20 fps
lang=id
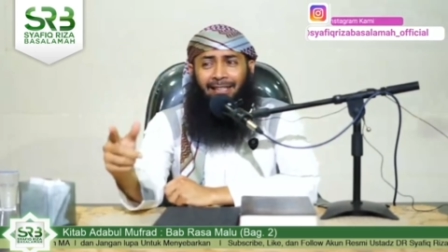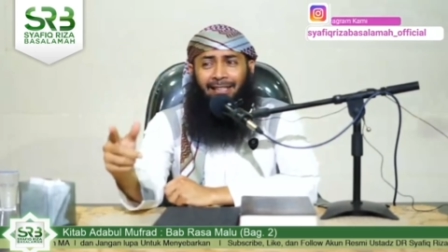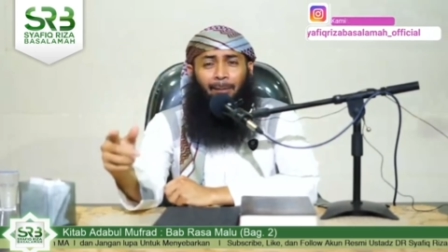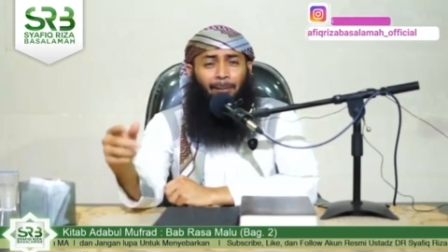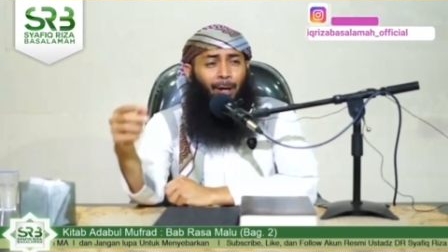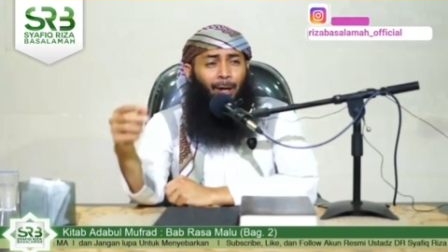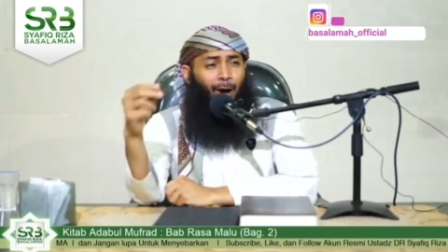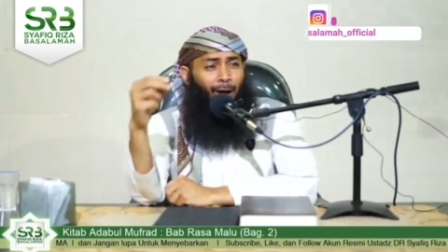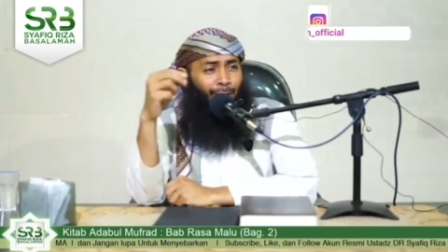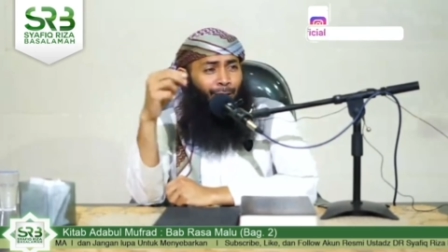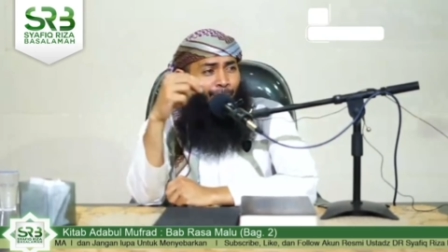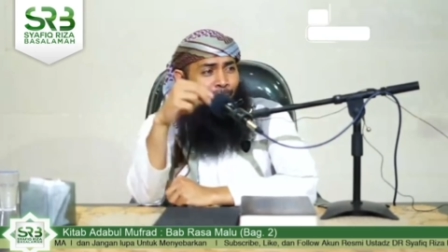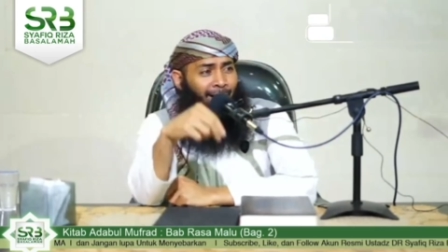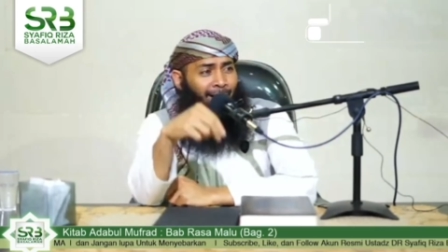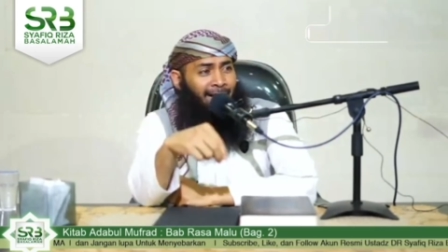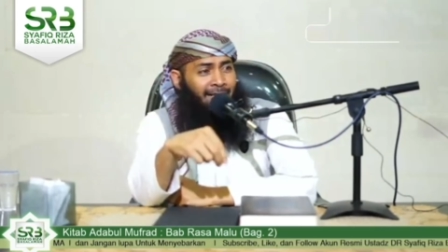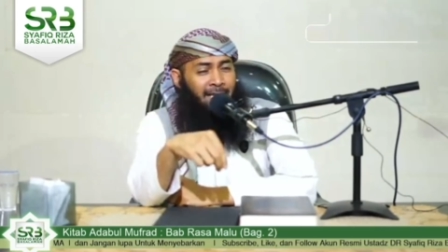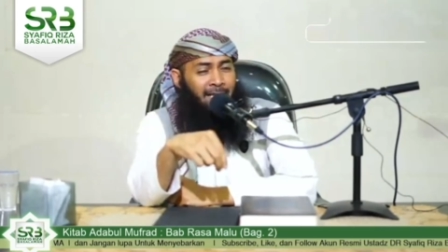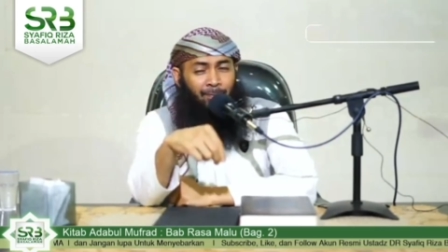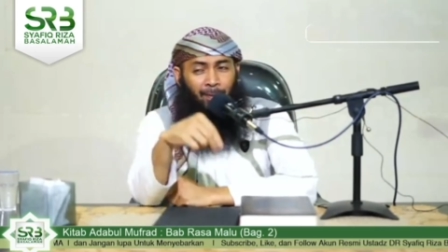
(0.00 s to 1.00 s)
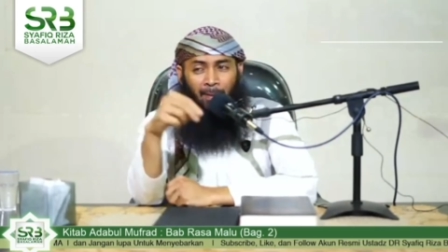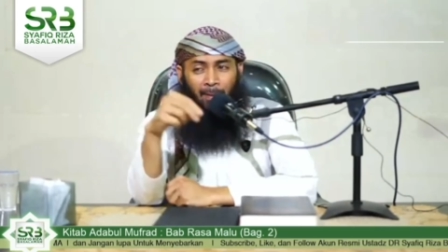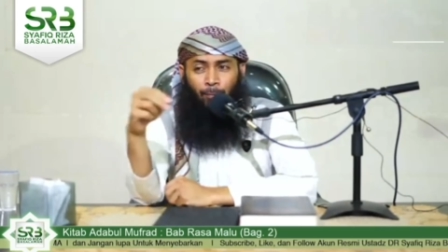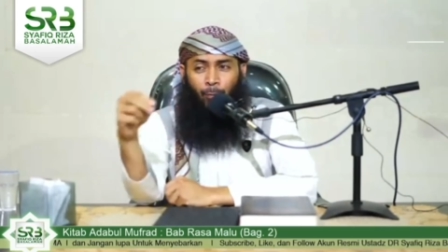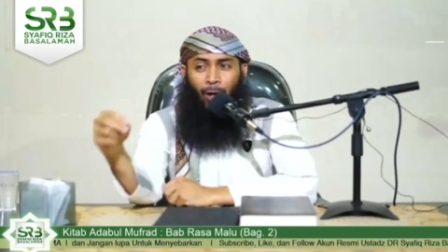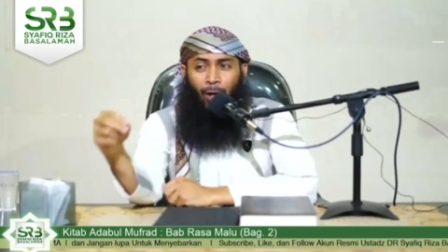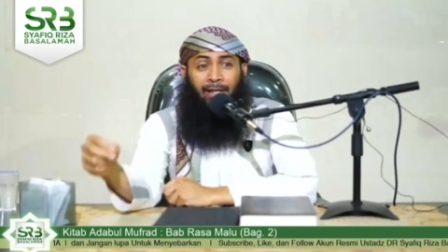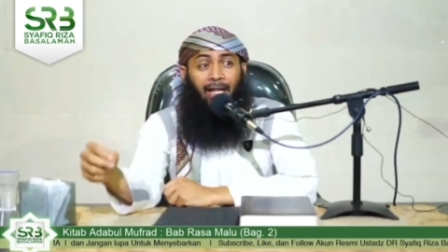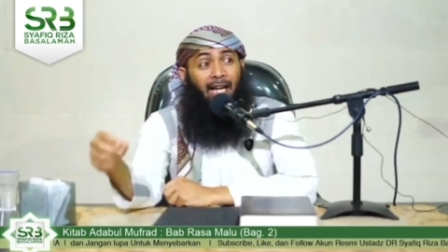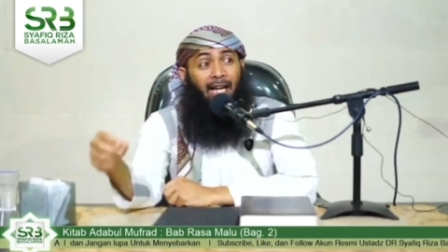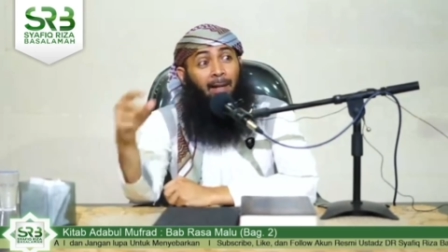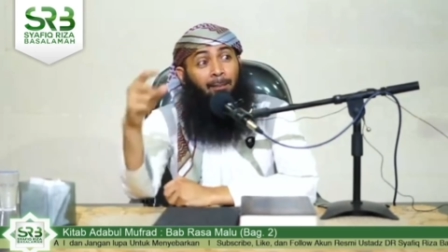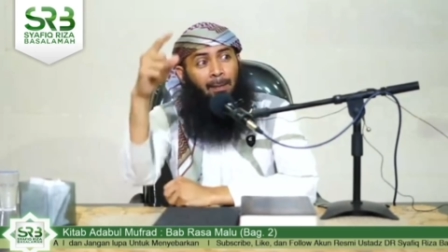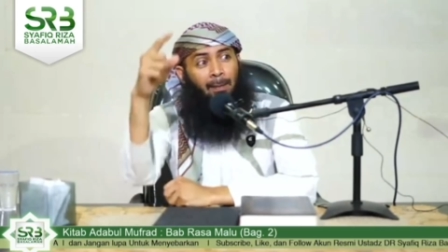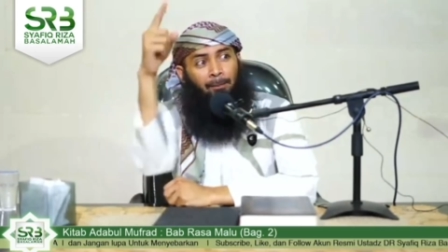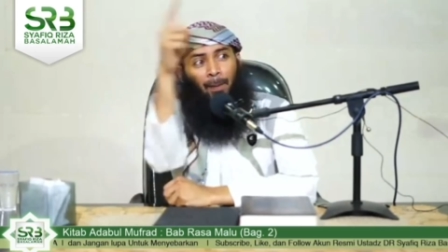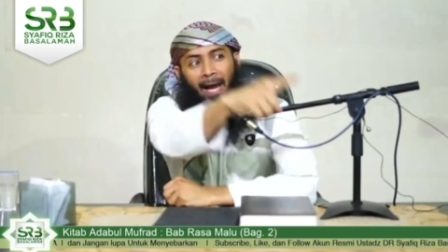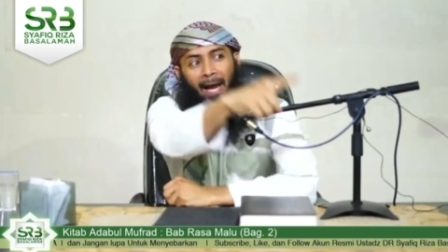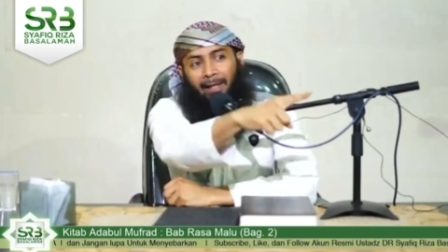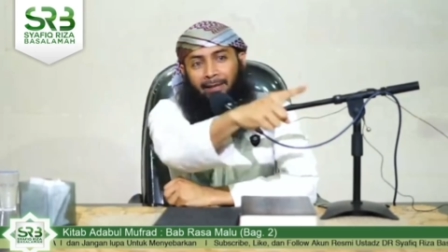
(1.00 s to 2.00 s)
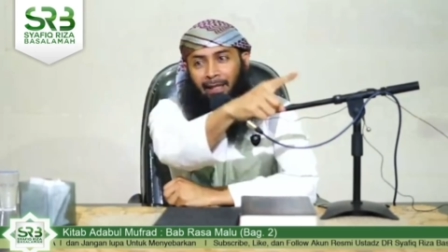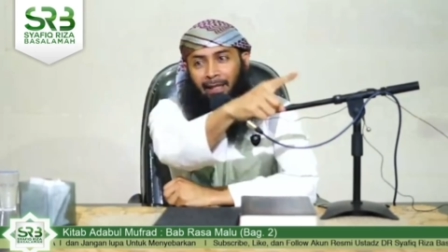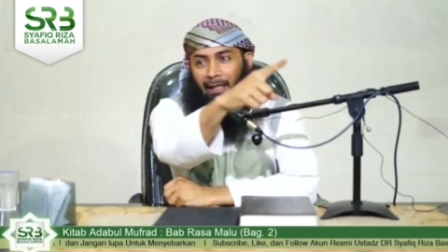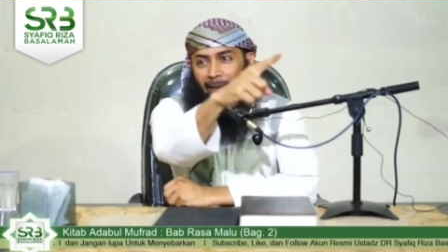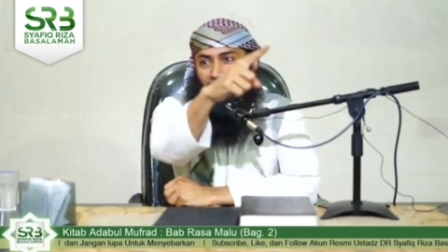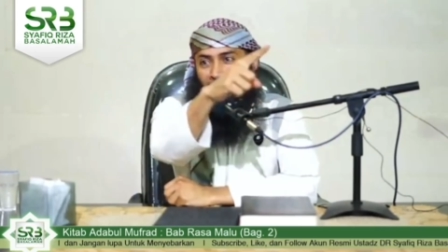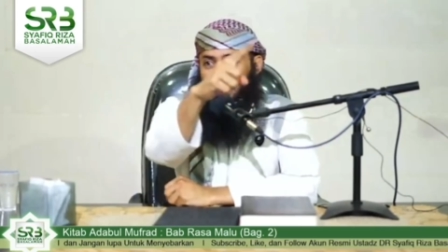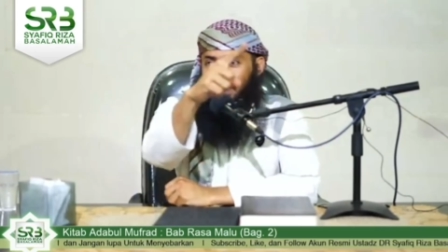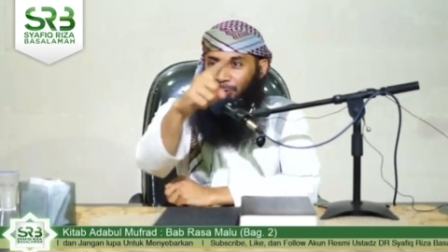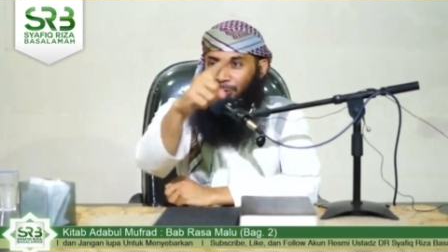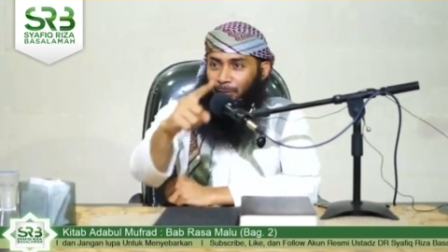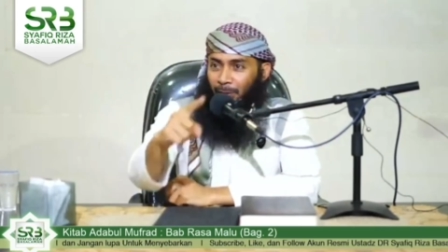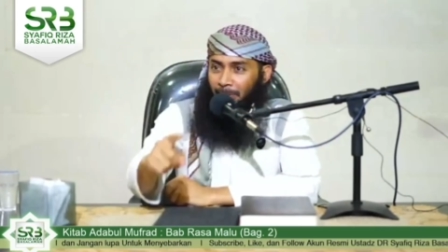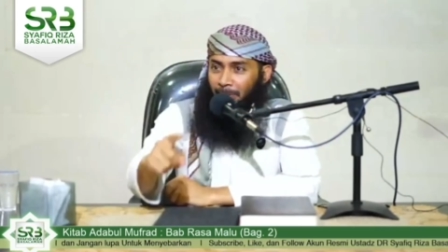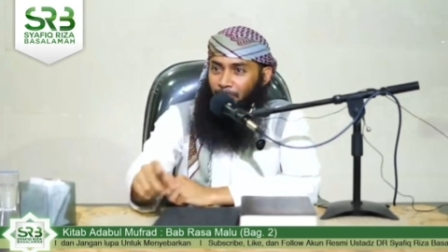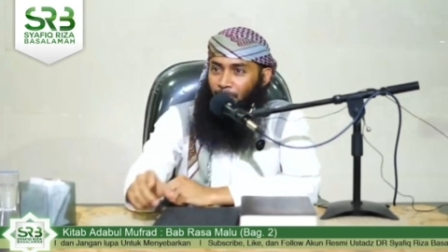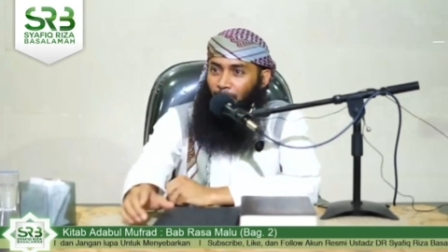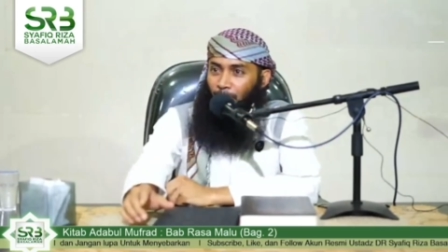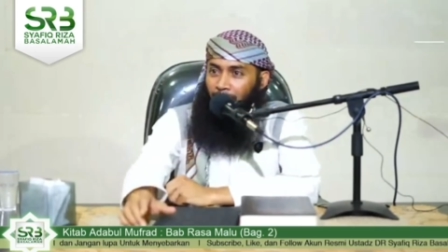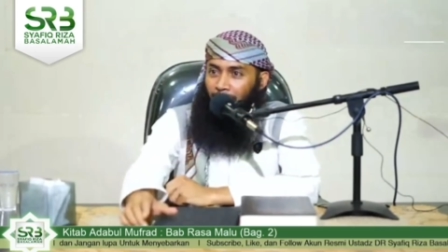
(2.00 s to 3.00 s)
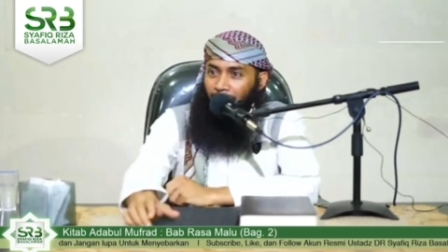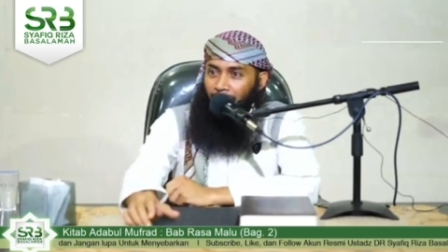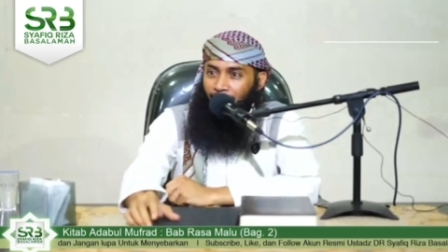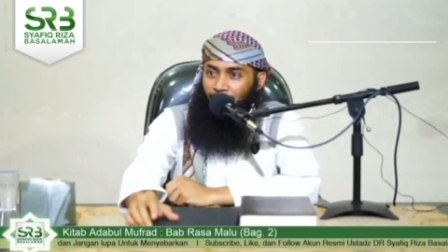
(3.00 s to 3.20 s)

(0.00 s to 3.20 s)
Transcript: tapi Allah kasih perempuan yang lebih baik daripada itu perempuan